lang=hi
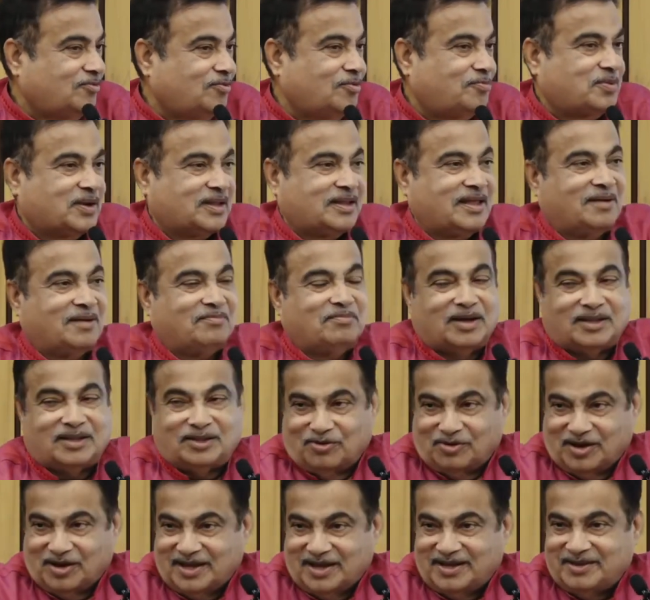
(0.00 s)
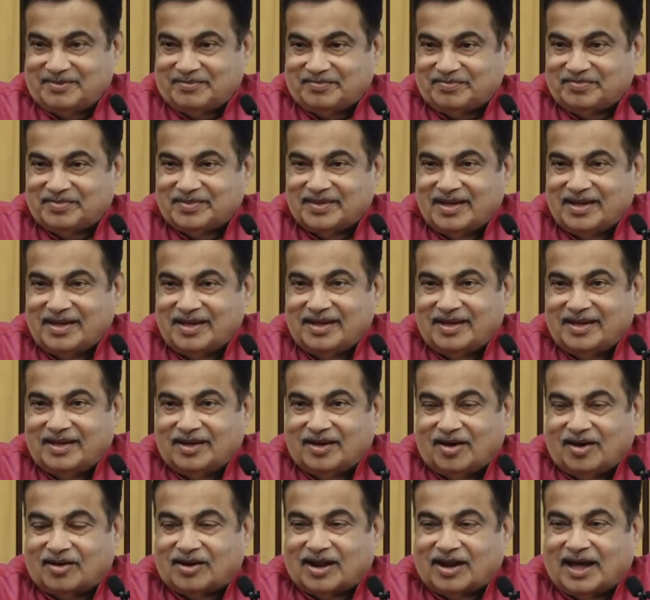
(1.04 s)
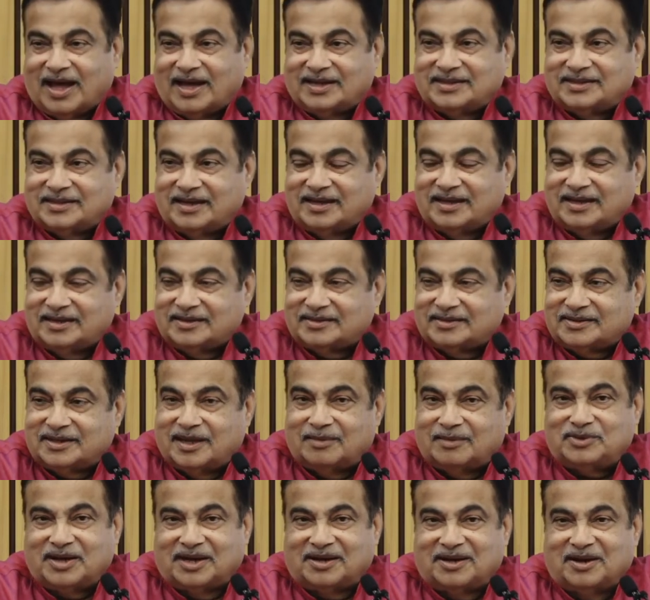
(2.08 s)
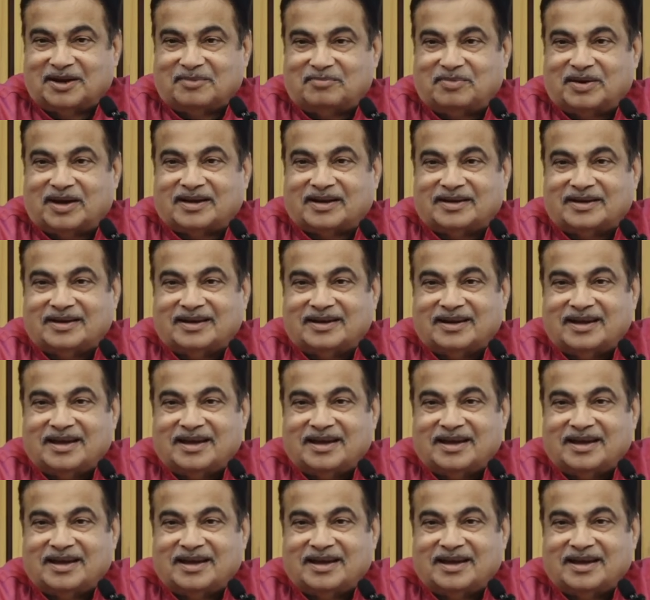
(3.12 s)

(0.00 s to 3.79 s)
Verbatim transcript: वो प्रथा बंद हो गई और आज सब जगह पर